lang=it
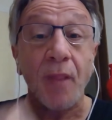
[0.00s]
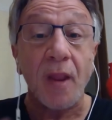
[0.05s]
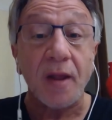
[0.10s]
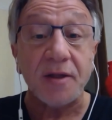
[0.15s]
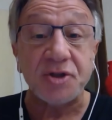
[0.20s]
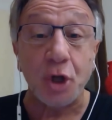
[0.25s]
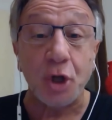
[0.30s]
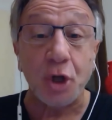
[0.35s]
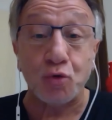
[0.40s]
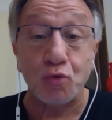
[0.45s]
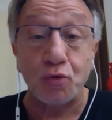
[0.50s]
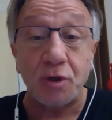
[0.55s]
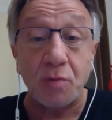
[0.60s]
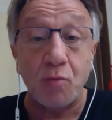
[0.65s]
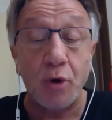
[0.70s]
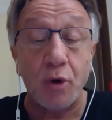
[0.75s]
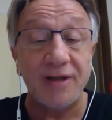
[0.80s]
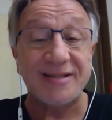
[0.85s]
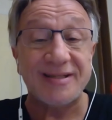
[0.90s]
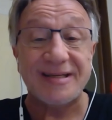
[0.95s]
Ciao a tutti,
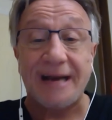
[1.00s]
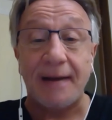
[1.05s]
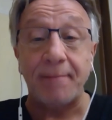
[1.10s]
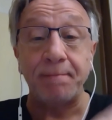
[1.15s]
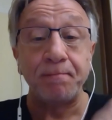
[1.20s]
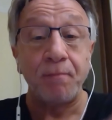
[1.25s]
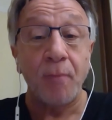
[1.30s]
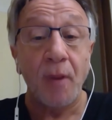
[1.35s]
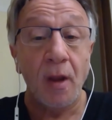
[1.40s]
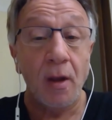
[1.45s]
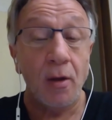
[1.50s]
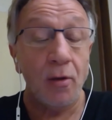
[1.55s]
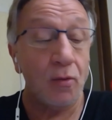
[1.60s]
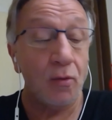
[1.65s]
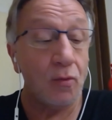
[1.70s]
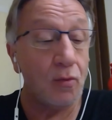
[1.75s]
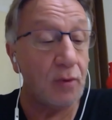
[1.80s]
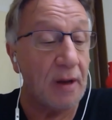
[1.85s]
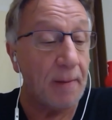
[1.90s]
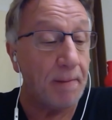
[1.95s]
buonasera.
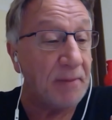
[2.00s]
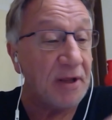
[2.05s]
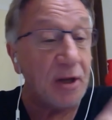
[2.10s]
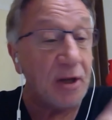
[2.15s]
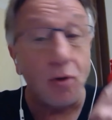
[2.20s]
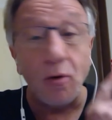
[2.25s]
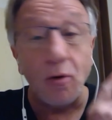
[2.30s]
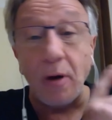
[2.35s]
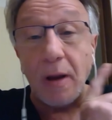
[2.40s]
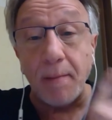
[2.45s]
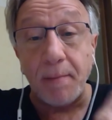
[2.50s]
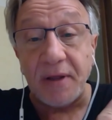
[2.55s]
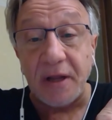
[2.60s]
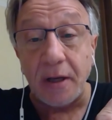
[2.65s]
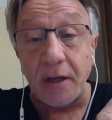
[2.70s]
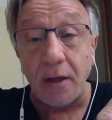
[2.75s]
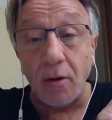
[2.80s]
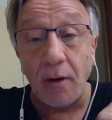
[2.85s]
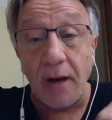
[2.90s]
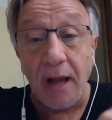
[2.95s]
Una piccola
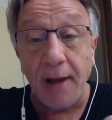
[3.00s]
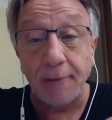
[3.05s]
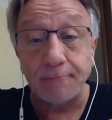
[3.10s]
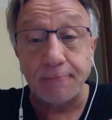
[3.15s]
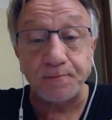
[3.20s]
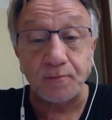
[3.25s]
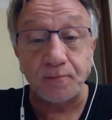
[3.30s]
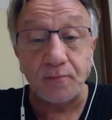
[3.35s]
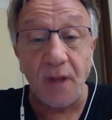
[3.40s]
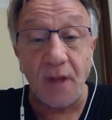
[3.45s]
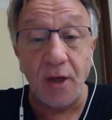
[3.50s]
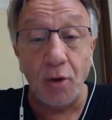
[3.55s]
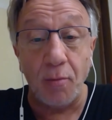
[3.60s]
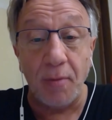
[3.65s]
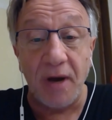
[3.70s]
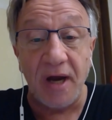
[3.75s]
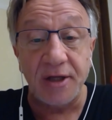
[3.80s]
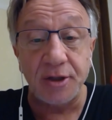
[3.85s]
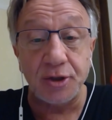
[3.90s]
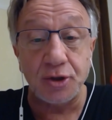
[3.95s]
pillola in
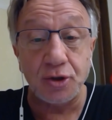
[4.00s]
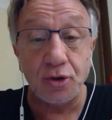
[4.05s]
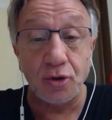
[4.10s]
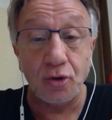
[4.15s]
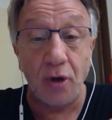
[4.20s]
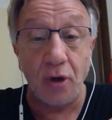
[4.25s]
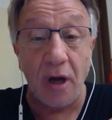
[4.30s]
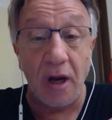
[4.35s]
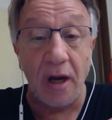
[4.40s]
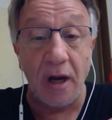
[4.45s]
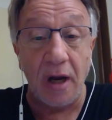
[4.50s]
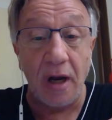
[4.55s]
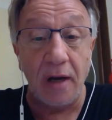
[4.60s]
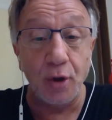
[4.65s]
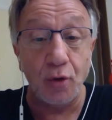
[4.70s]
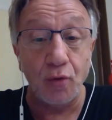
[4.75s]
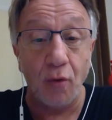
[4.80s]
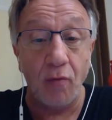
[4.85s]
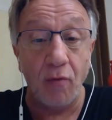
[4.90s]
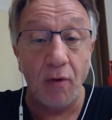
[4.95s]
omaggio al
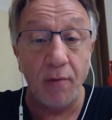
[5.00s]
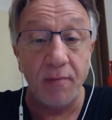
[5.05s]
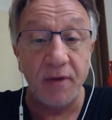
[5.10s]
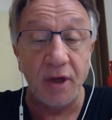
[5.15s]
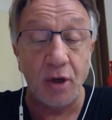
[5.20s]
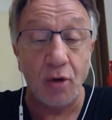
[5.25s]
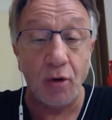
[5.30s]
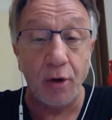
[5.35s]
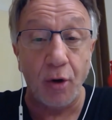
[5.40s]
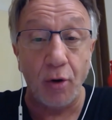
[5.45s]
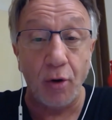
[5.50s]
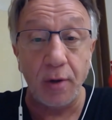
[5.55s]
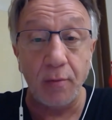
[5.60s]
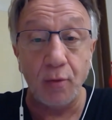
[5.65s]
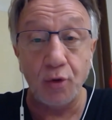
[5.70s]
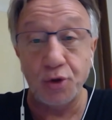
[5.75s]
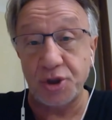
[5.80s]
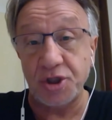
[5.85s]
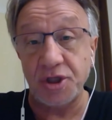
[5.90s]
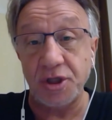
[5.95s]
mio nuovo amico
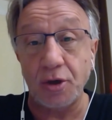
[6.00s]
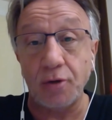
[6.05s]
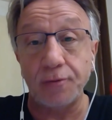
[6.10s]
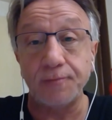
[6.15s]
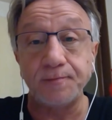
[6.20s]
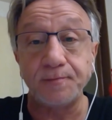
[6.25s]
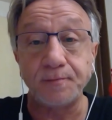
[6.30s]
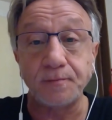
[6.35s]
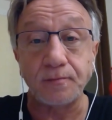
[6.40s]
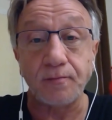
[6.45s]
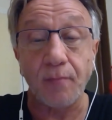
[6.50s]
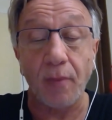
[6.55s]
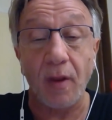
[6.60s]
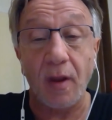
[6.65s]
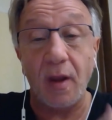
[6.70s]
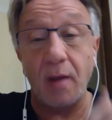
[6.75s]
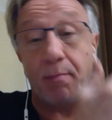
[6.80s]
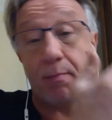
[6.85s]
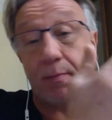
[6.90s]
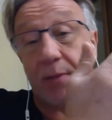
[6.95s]
anonimo Ciro,
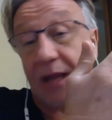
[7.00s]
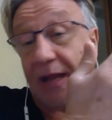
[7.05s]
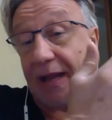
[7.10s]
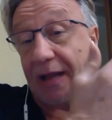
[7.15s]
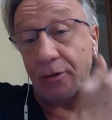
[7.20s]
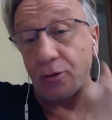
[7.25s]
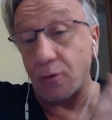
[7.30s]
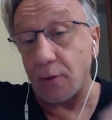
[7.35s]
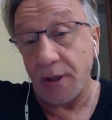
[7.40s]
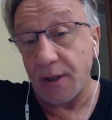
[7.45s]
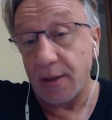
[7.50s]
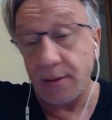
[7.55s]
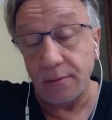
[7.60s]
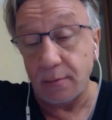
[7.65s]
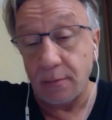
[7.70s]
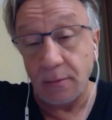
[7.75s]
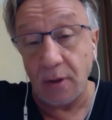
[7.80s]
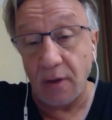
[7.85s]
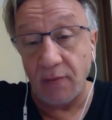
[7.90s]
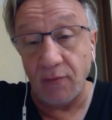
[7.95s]
che peccato che
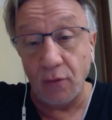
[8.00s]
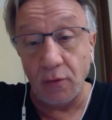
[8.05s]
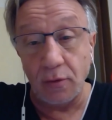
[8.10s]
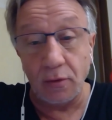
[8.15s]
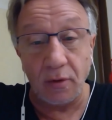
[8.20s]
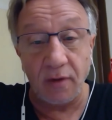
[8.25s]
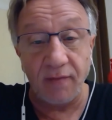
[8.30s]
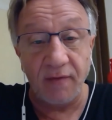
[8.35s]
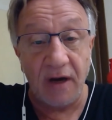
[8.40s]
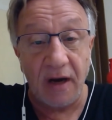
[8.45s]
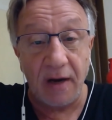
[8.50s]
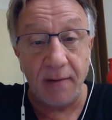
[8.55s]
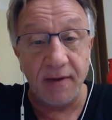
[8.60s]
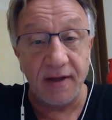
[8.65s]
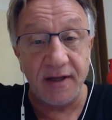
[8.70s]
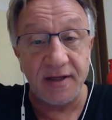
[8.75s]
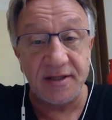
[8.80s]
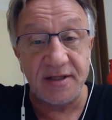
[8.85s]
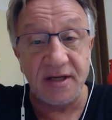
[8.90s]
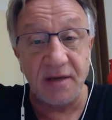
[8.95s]
non ha voluto rivelarmi
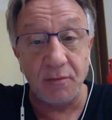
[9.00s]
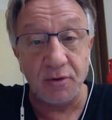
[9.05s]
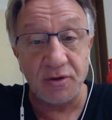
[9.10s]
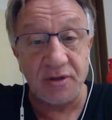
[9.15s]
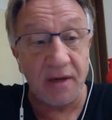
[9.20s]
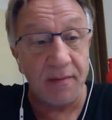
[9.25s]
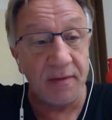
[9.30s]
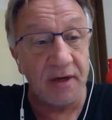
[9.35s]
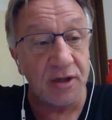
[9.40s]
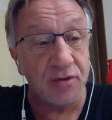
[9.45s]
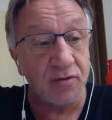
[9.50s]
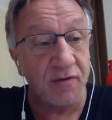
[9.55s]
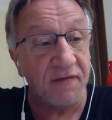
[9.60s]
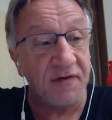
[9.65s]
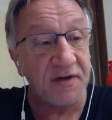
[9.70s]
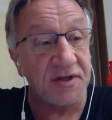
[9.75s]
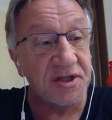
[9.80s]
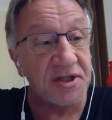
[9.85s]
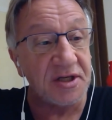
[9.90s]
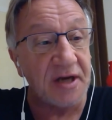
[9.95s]
chi sia e mostrarmi la sua
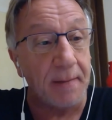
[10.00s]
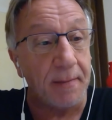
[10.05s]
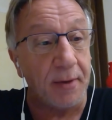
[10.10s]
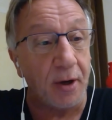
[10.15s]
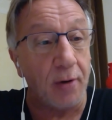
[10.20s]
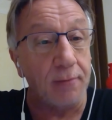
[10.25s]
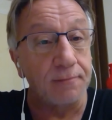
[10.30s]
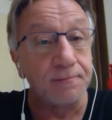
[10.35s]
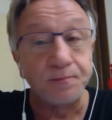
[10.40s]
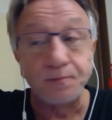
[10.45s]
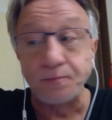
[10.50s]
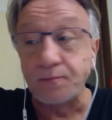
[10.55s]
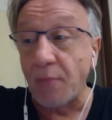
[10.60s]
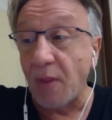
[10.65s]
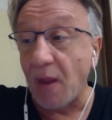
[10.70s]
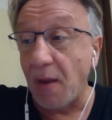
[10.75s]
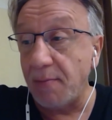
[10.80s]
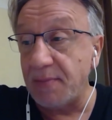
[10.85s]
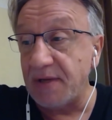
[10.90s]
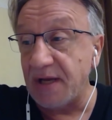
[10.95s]
faccina, però
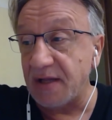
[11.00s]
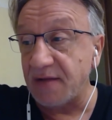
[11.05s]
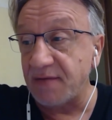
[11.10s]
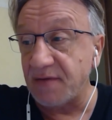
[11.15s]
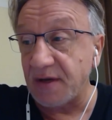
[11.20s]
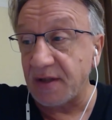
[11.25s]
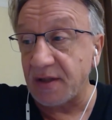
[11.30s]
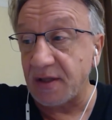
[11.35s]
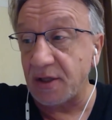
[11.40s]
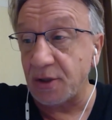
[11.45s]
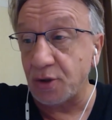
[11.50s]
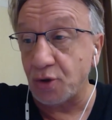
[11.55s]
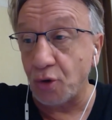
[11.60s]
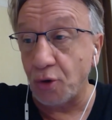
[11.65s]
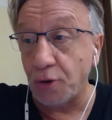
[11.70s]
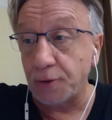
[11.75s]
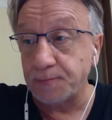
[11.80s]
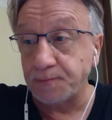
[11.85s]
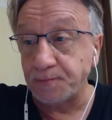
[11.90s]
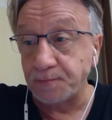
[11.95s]
mi ha
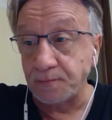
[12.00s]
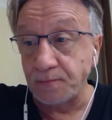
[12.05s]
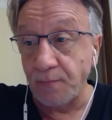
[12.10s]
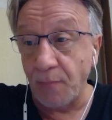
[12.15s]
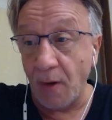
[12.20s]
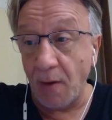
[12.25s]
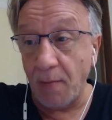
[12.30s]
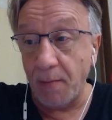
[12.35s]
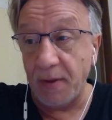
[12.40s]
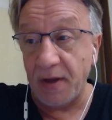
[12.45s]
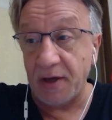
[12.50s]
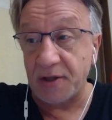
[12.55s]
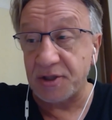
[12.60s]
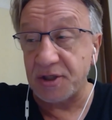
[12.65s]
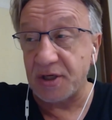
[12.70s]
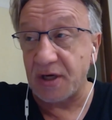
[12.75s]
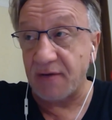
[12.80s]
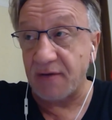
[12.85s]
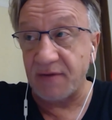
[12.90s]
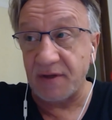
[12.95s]
divertito per
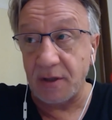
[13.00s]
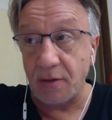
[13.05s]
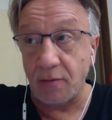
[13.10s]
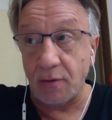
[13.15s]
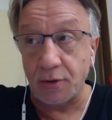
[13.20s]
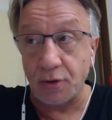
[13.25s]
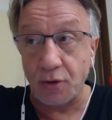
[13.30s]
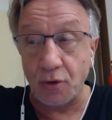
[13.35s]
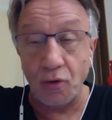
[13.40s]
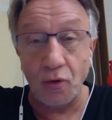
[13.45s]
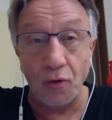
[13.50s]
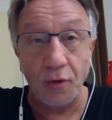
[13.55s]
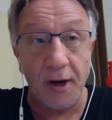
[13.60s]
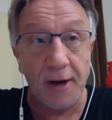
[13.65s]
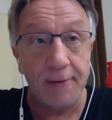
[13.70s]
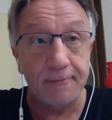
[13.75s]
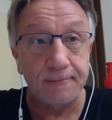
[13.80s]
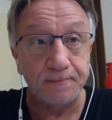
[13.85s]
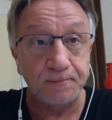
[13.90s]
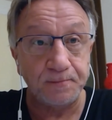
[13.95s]
circa 24
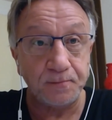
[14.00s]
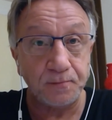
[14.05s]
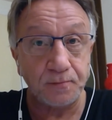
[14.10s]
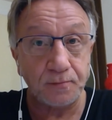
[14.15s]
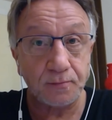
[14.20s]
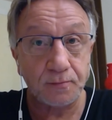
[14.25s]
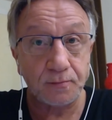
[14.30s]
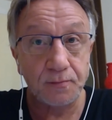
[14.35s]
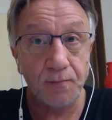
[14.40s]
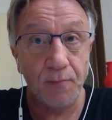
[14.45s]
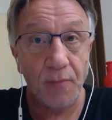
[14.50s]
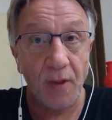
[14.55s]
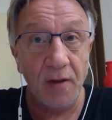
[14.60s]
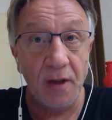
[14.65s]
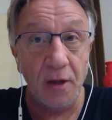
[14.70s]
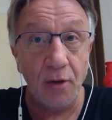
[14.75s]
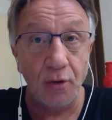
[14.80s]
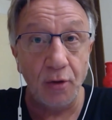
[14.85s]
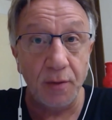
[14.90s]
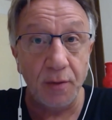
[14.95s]
ore
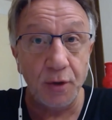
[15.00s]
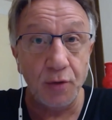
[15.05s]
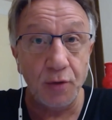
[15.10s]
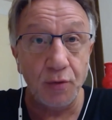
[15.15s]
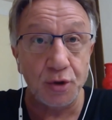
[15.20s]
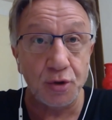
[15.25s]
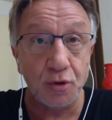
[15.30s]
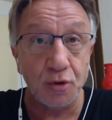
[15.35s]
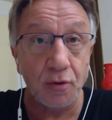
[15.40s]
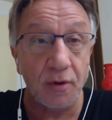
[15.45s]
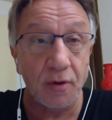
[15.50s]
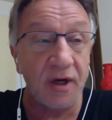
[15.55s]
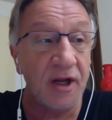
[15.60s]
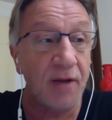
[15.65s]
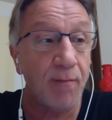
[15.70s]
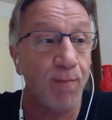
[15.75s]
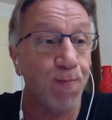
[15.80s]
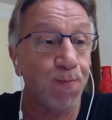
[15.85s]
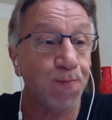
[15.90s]
negli ultimi due giorni